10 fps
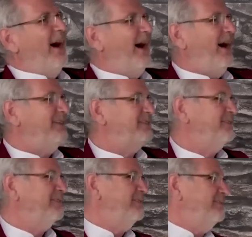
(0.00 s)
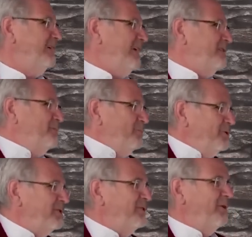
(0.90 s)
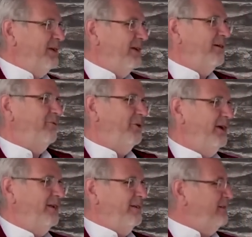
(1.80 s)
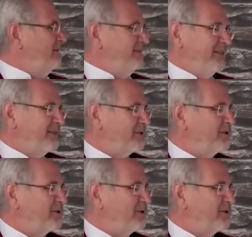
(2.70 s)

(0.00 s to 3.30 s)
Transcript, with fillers: Also, es muss doch irgendwo hin. Es ist nicht so